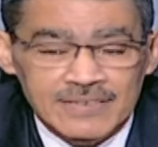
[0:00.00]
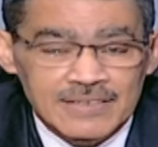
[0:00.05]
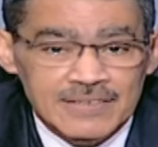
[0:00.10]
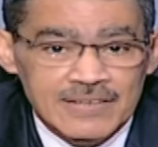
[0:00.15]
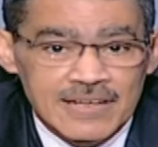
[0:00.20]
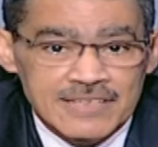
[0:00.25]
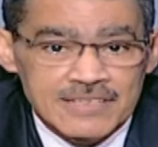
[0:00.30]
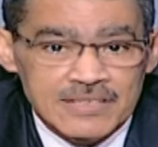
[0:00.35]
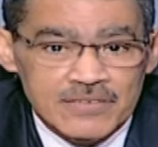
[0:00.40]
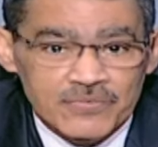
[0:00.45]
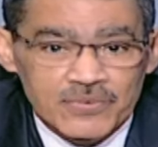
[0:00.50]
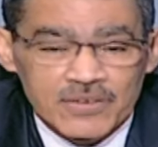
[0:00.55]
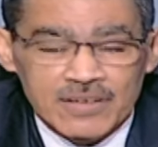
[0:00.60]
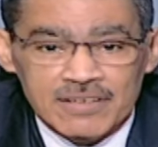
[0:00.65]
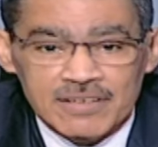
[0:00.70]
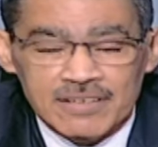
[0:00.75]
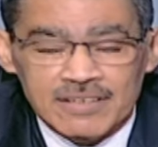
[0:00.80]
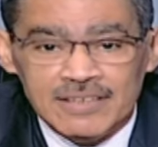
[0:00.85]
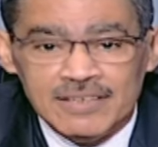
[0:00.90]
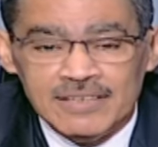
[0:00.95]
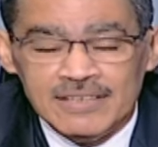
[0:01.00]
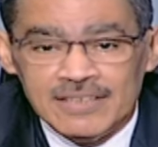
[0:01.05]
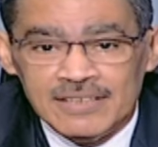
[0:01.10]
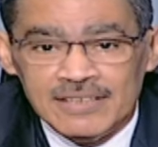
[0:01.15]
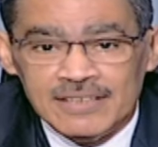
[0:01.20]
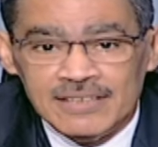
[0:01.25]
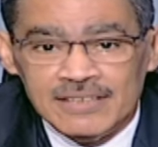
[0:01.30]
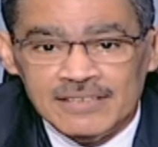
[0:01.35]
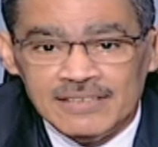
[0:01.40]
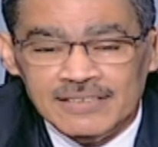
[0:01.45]
هذه الفقره
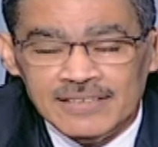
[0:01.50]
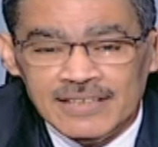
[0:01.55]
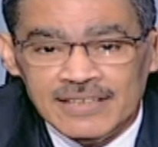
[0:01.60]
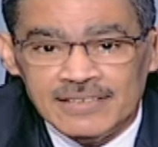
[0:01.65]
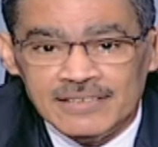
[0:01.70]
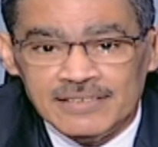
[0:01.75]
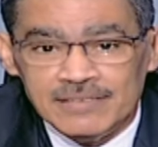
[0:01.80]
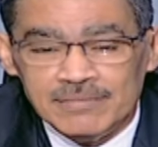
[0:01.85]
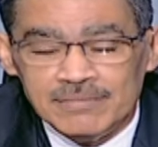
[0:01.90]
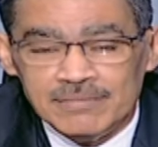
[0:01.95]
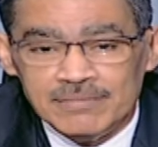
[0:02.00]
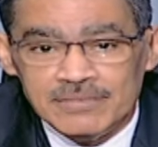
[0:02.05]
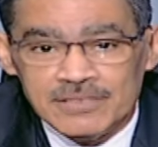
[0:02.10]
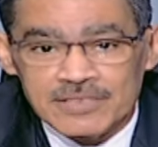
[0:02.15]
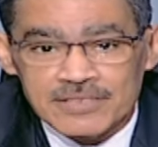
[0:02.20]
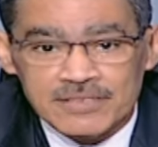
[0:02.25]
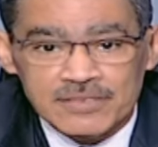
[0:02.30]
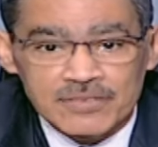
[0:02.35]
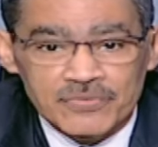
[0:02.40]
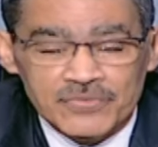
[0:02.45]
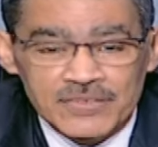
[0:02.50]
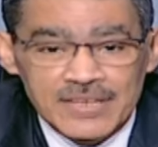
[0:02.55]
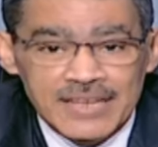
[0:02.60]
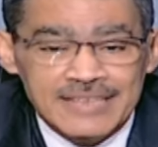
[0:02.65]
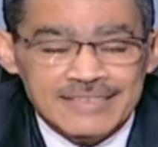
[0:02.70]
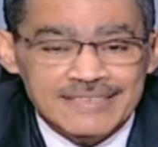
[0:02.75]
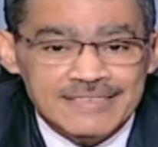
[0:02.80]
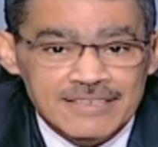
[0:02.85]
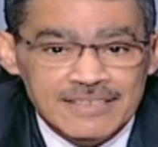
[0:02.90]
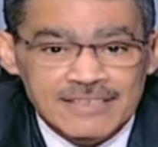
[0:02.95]
يعني بنستضيف فيها
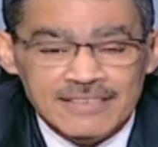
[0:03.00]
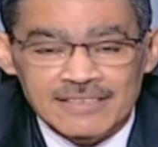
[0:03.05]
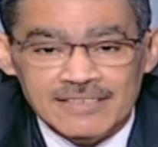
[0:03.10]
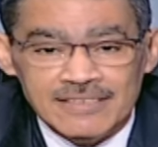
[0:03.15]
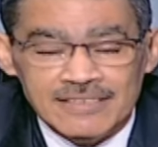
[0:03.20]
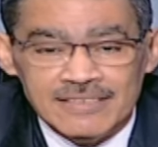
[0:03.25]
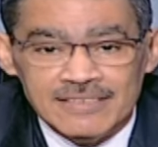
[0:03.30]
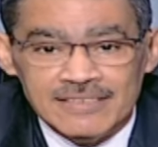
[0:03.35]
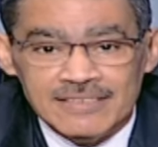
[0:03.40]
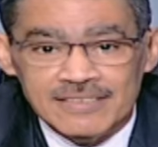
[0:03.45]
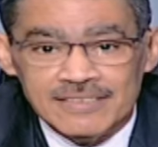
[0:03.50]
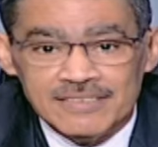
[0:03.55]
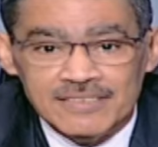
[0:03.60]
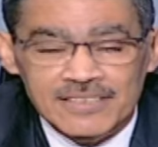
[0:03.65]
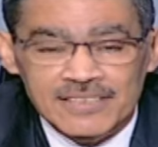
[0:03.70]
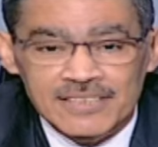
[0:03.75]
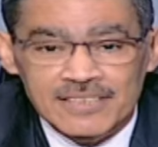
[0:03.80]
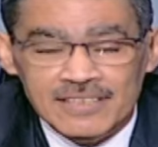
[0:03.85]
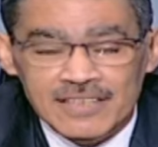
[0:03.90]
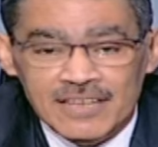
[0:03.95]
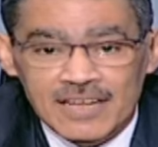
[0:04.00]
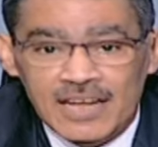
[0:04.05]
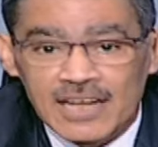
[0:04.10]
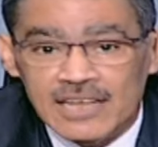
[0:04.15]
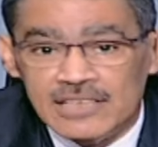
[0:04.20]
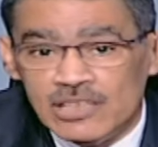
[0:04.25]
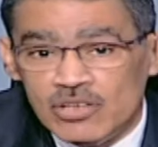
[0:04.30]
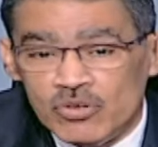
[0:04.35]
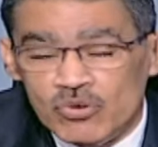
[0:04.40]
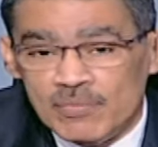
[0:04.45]
اثنين اثنين
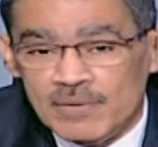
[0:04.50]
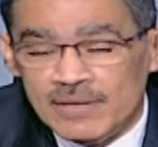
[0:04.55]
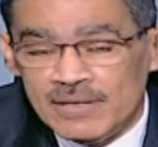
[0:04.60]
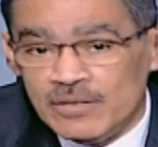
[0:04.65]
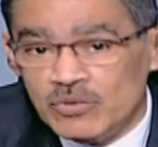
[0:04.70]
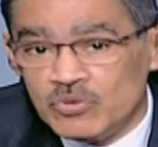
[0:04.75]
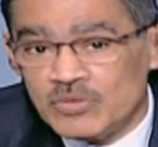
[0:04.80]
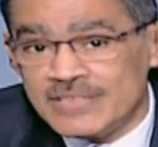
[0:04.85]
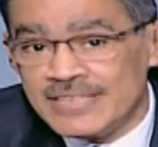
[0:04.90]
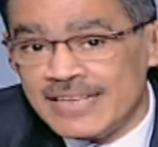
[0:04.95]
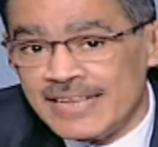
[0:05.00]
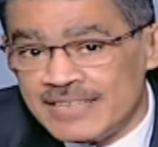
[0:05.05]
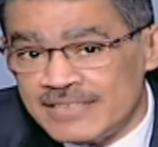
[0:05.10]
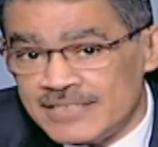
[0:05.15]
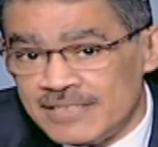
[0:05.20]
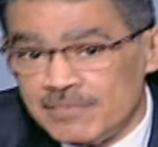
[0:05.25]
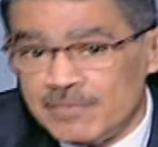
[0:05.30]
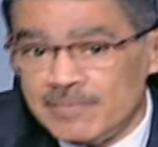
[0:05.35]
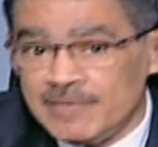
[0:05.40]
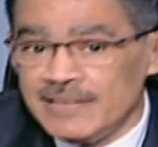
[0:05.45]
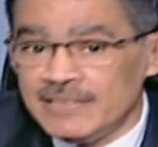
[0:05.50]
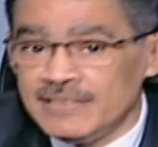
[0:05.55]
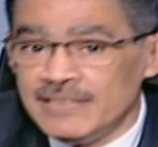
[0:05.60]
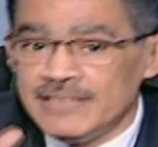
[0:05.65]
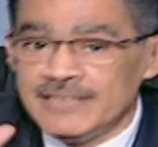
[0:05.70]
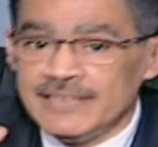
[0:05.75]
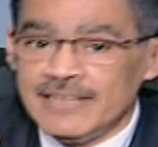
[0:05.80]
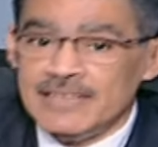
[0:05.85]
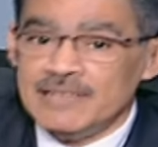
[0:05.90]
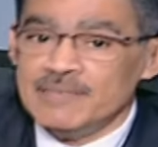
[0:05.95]
احدهما استاذي بمعنى
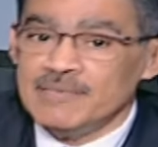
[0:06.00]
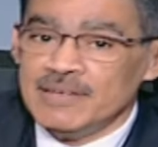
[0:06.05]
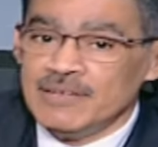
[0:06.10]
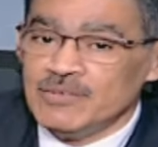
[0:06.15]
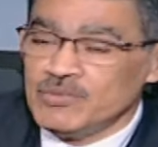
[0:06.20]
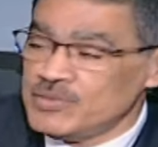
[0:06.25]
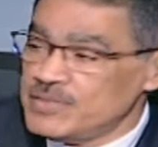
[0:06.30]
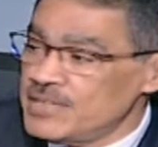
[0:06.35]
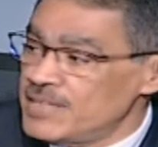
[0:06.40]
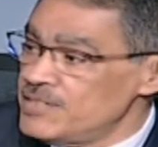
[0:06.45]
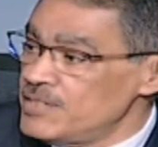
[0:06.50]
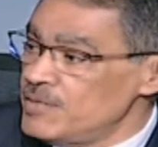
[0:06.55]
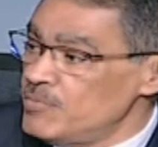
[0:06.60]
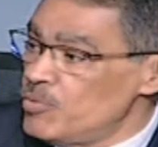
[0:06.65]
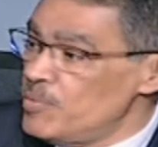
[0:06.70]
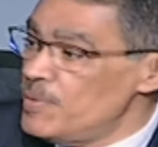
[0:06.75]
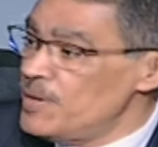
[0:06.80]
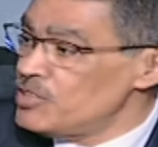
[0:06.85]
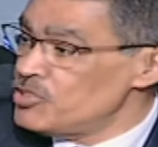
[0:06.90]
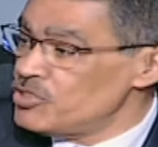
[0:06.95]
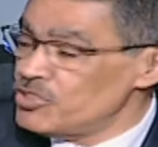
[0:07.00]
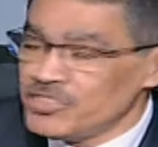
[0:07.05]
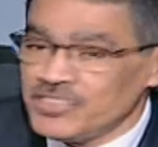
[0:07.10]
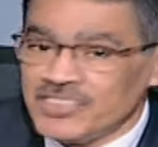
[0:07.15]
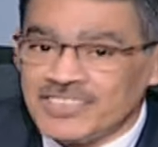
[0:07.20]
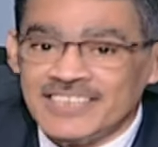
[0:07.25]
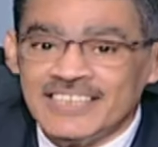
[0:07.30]
الكلمه استاذي المباشر